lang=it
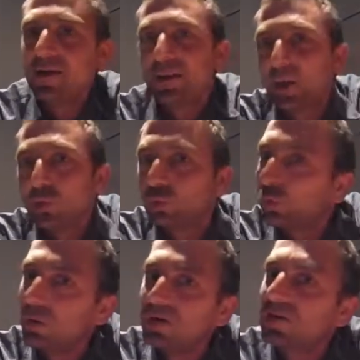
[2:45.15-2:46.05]
che
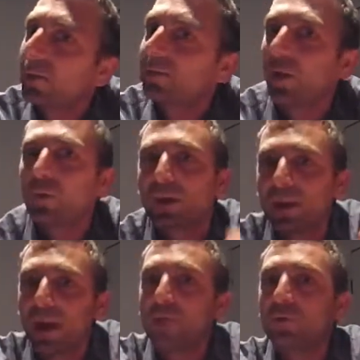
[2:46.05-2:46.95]
YouTube è un
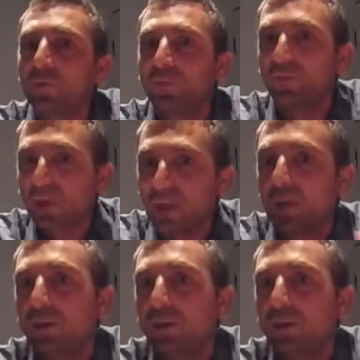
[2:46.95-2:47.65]
canale you free,